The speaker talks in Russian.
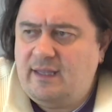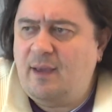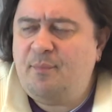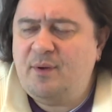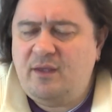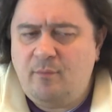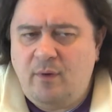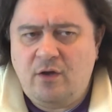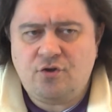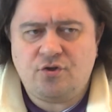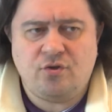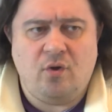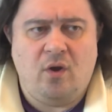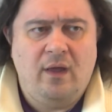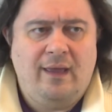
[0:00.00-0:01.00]
Я понимаю,
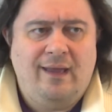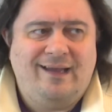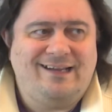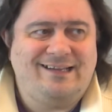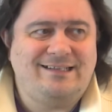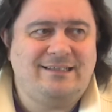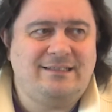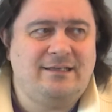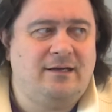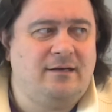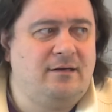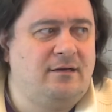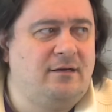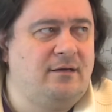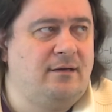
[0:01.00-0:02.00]
что
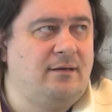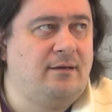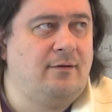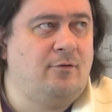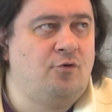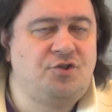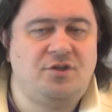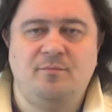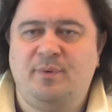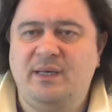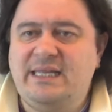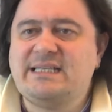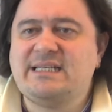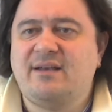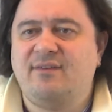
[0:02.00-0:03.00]
э, очень
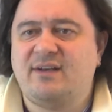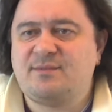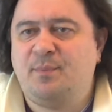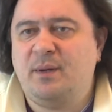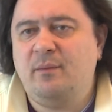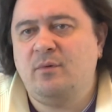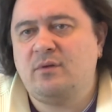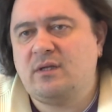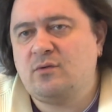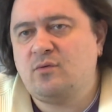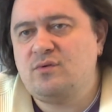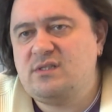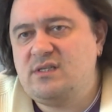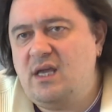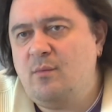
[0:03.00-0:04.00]
близко воспримут
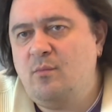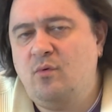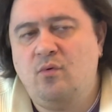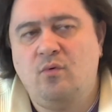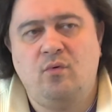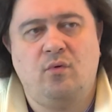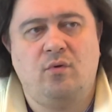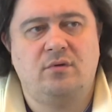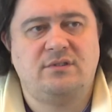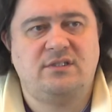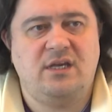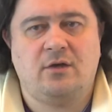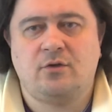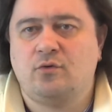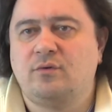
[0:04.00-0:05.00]
эту тему
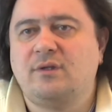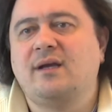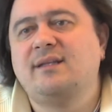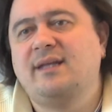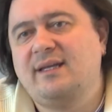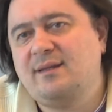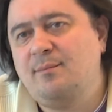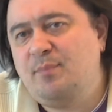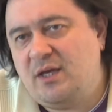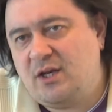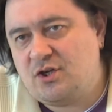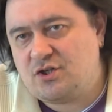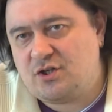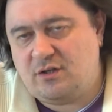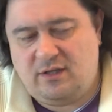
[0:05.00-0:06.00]
те, кто тогда это
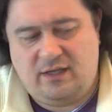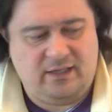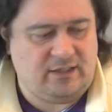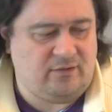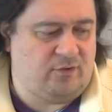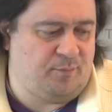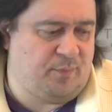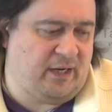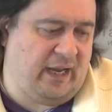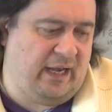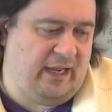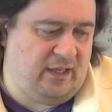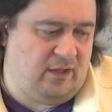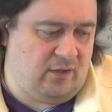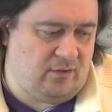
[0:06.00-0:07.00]
пережил. Это вот
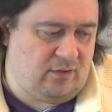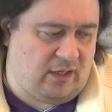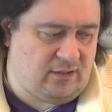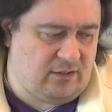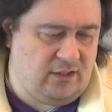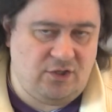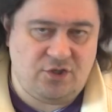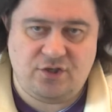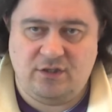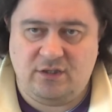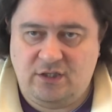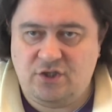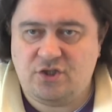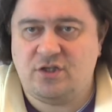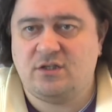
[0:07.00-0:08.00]
поколение от нынешних,
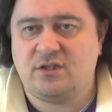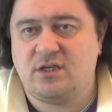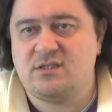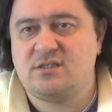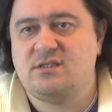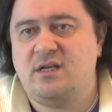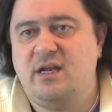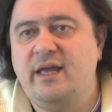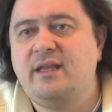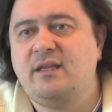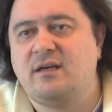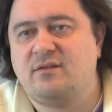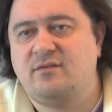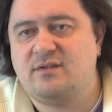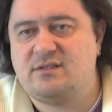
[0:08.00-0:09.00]
нынешних
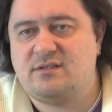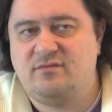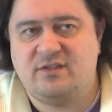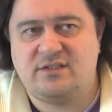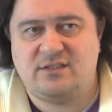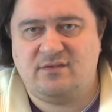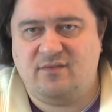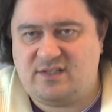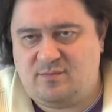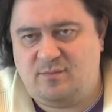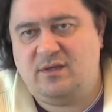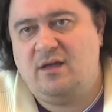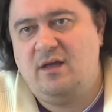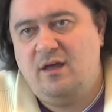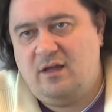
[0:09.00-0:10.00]
30-летних,
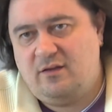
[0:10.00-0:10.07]
28-28,